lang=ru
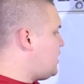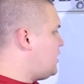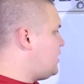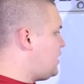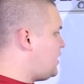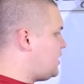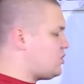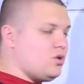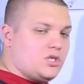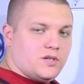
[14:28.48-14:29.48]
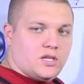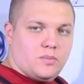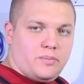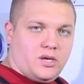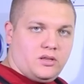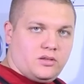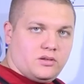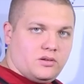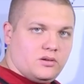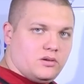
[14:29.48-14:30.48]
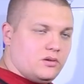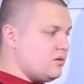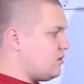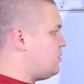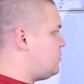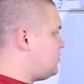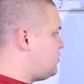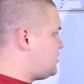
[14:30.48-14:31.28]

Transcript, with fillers: Э, насос в этот момент э,